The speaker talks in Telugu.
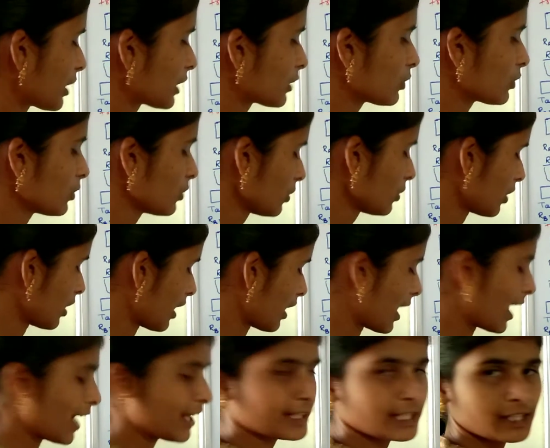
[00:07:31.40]
మనకు
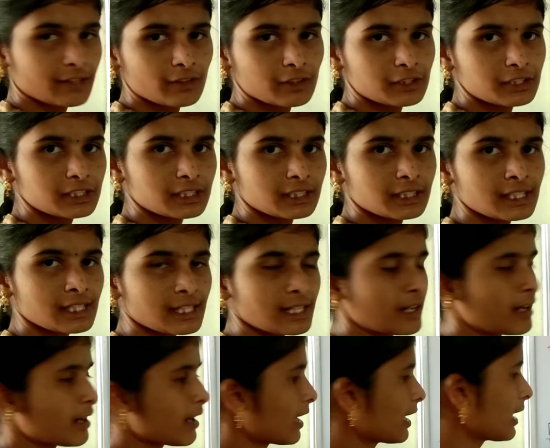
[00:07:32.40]
ఆర్ఏ వచ్చింది
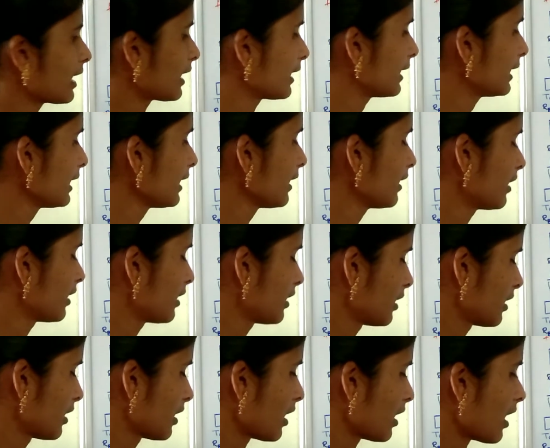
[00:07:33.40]
అలానే
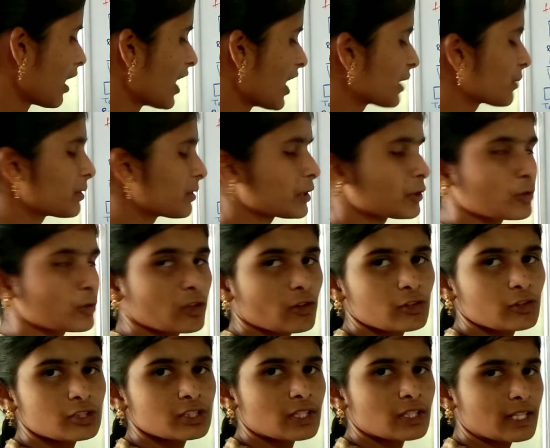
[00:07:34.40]
ఆర్బీ కూడా
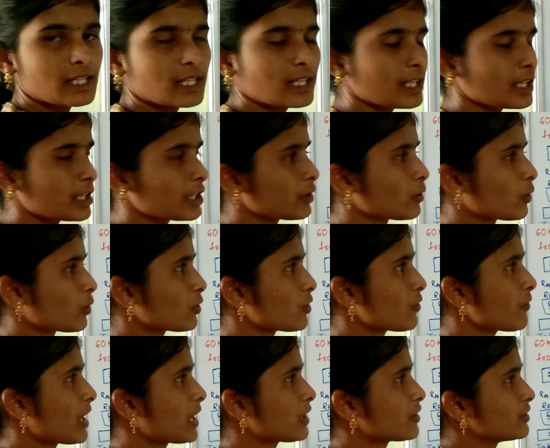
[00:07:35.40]
వచ్చింది ఈ రెండు
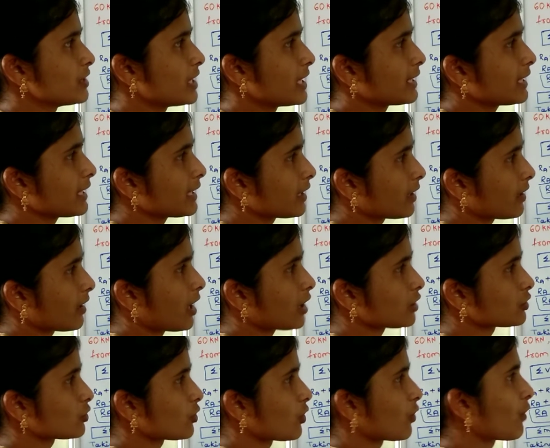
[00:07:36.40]
వాల్యూస్ని అయితే ఇక్కడ
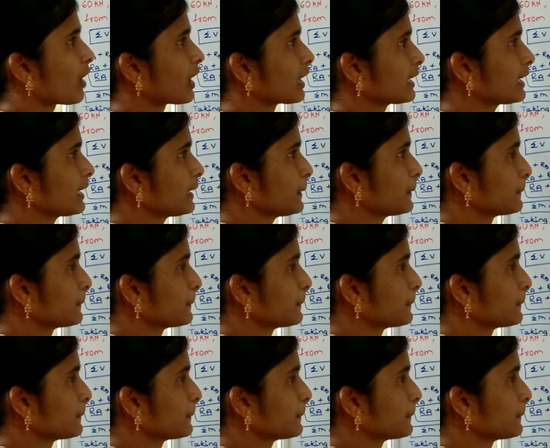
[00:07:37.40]
రాసుకోవాలి